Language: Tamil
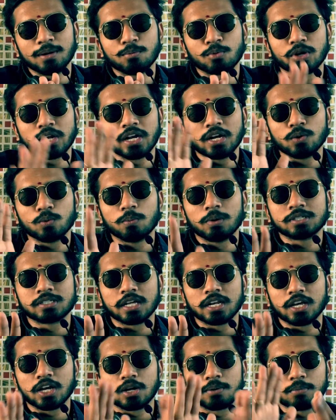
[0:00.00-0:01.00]
முறையில்
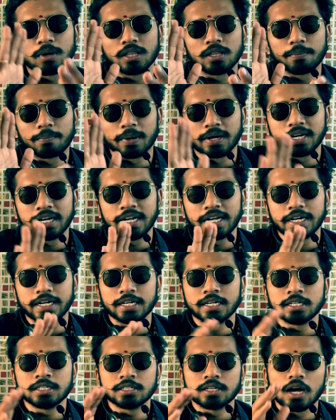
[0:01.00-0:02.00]
உபசரிக்கணுமோ அதை
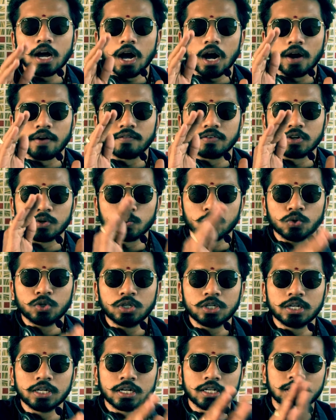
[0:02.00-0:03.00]
பண்ணிட்டு அவர்
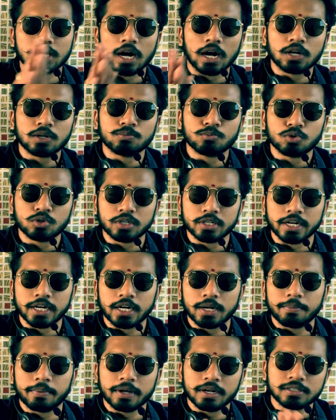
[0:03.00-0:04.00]
உண்டு தானும் உண்டு
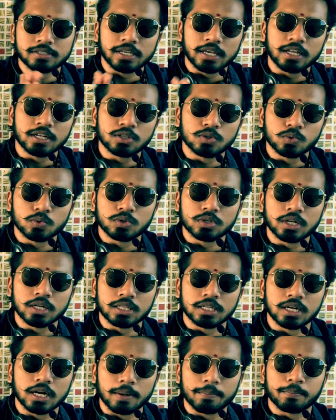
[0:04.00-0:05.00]
ரெண்டு பேரும் சேர்ந்து
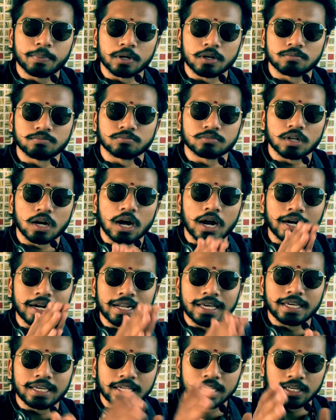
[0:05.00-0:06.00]
உண்டதுக்கு அப்புறம்
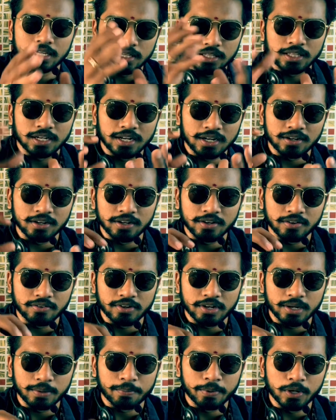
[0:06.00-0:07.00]
அன்னைக்கு இதில்
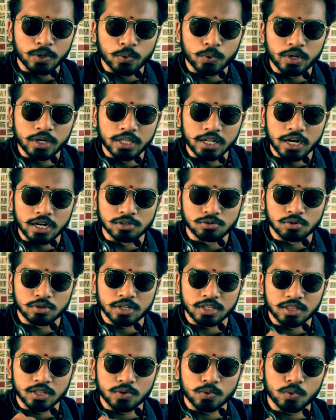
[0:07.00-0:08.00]
அவர் எப்படி குறிக்கிறார்னு
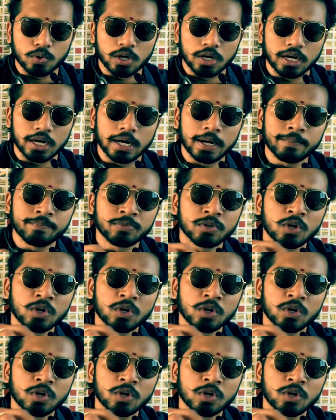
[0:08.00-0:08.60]
சொல்கிற இந்த குரலில்